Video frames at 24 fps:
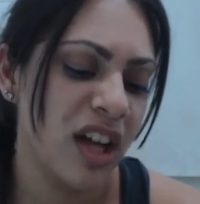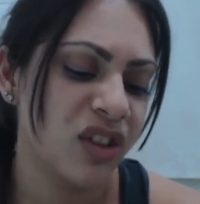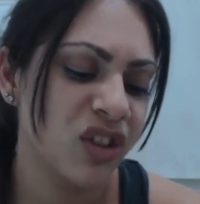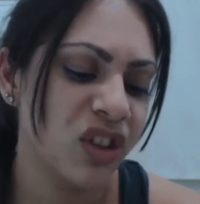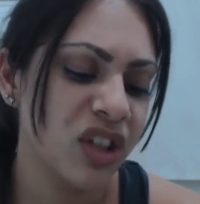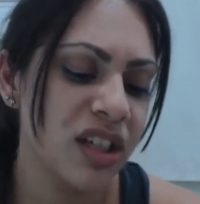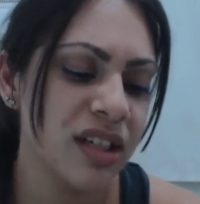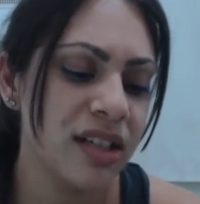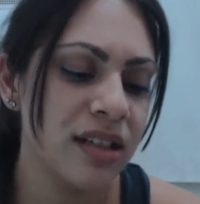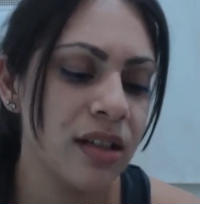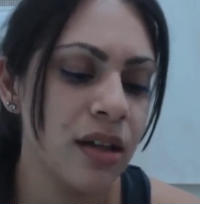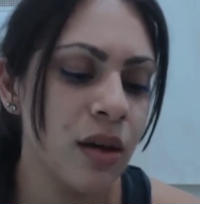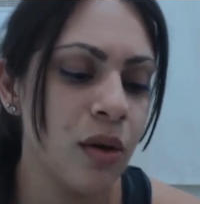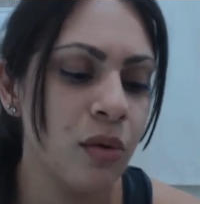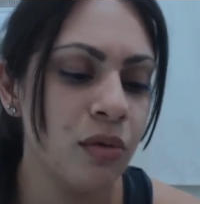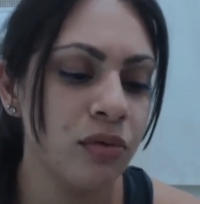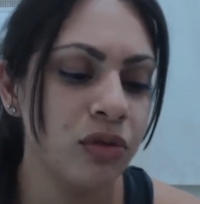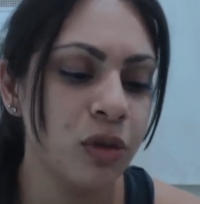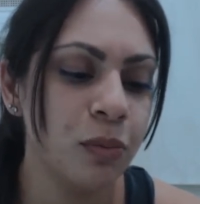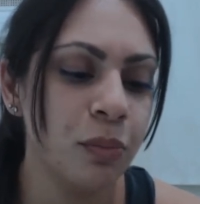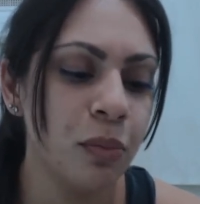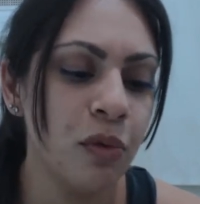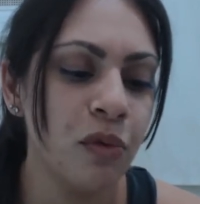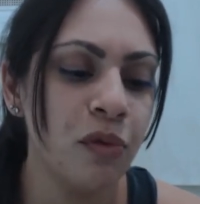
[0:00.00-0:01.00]
Esqueci,
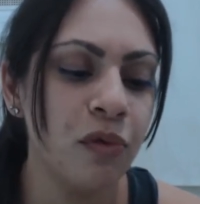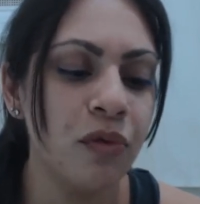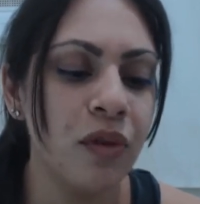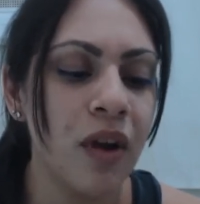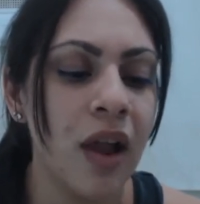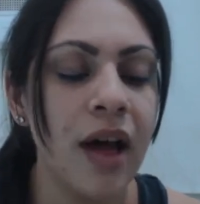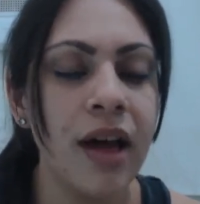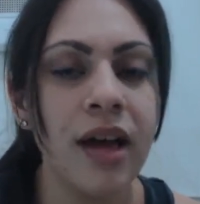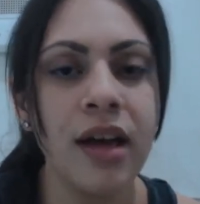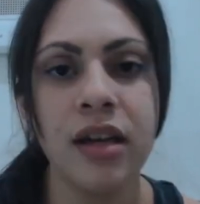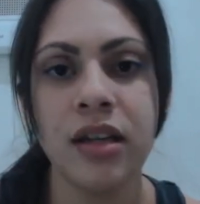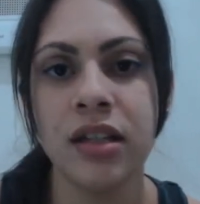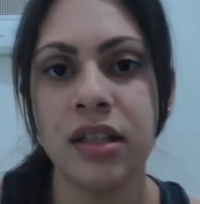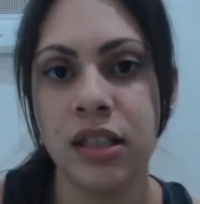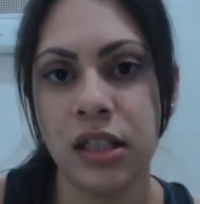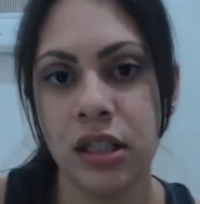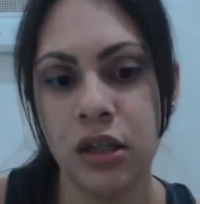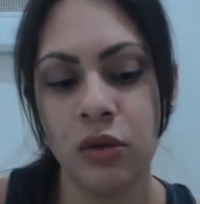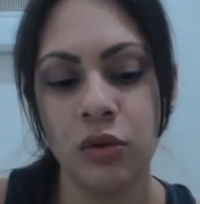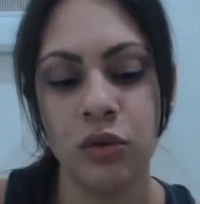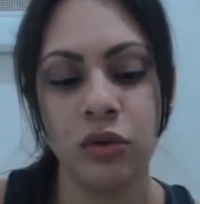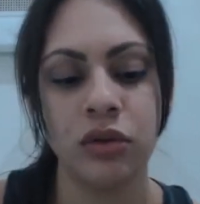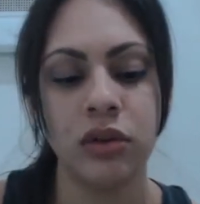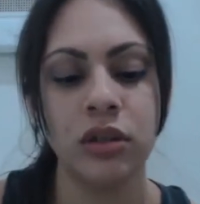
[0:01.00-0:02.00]
um, tipo um
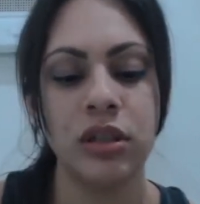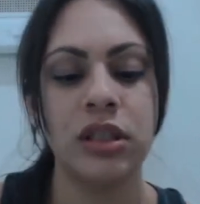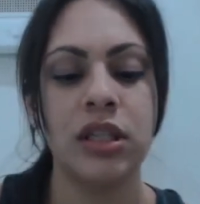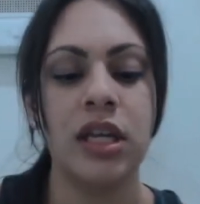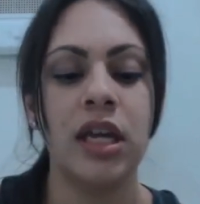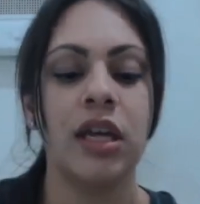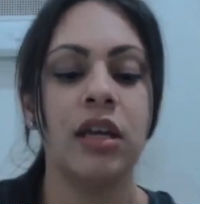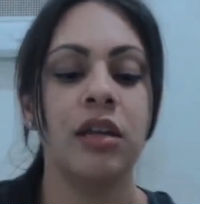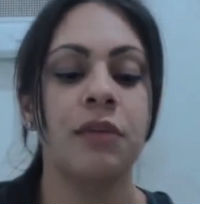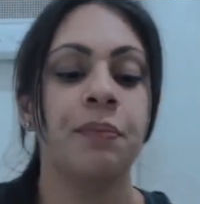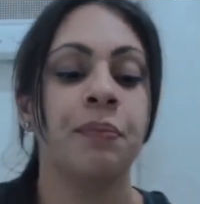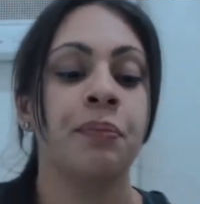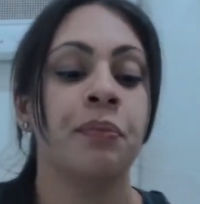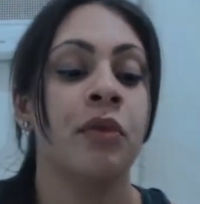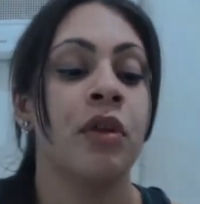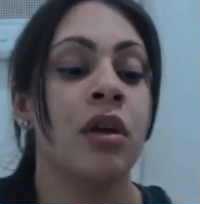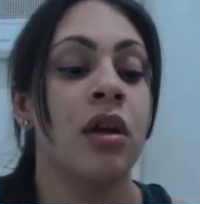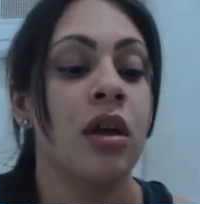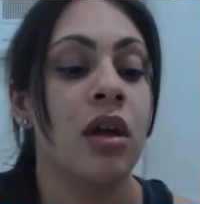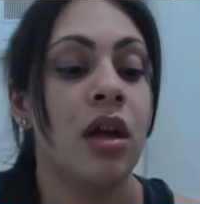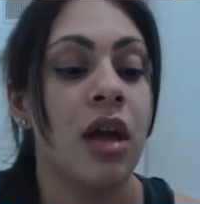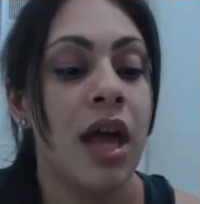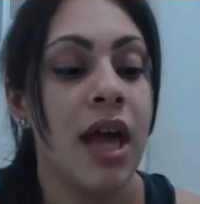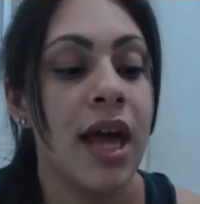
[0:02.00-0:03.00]
flyerzinho, não sei,
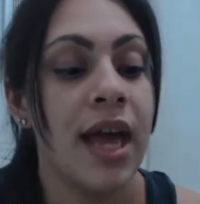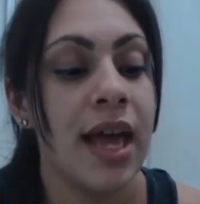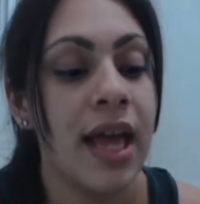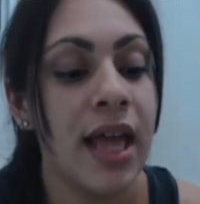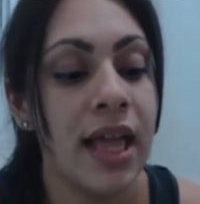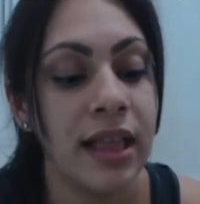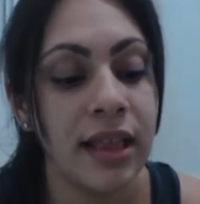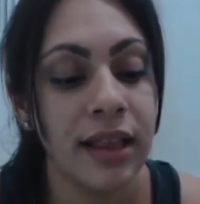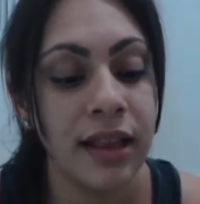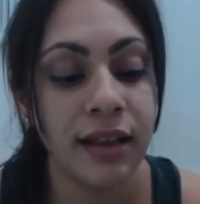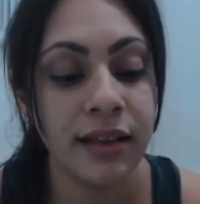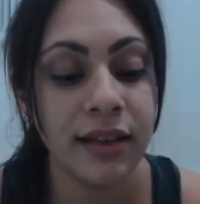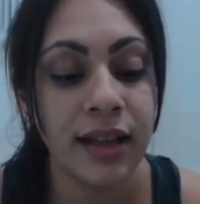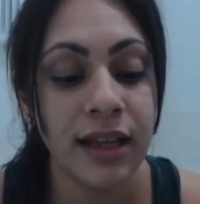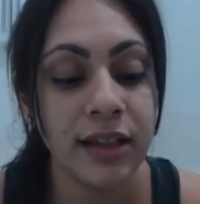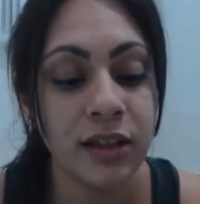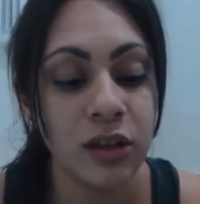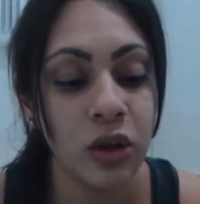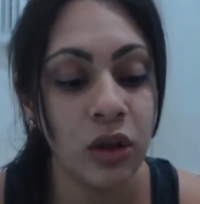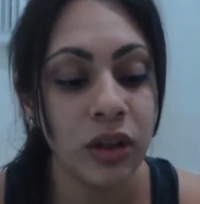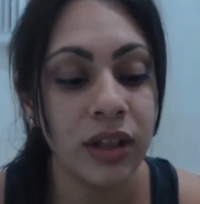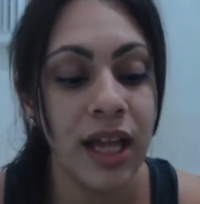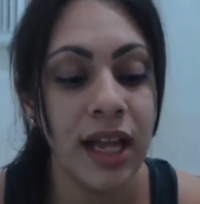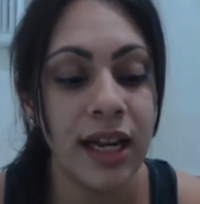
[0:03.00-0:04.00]
é,
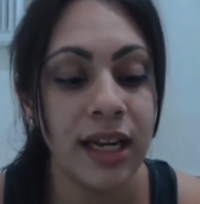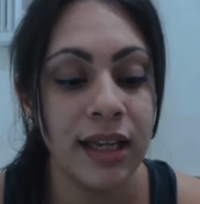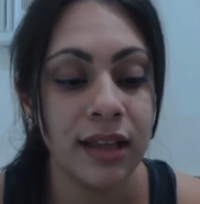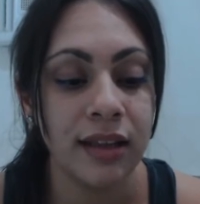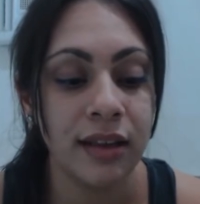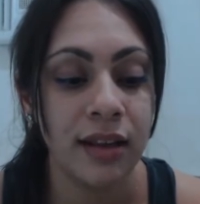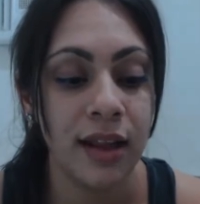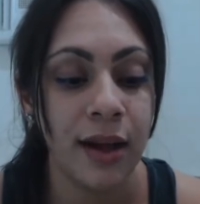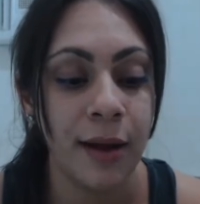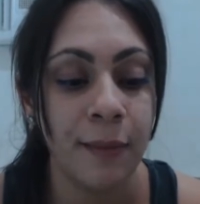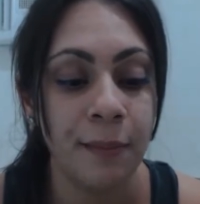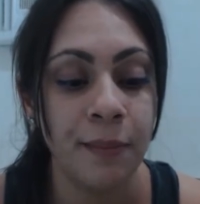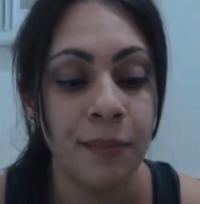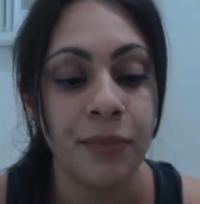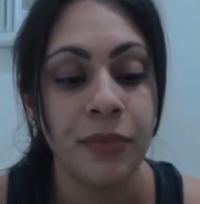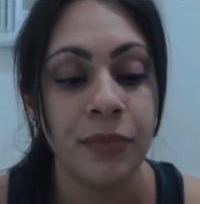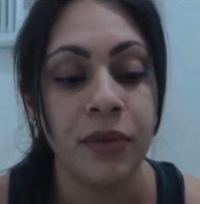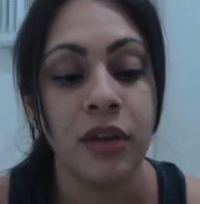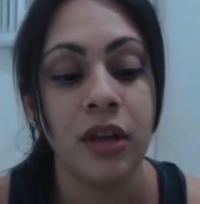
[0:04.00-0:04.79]
da Sodalita.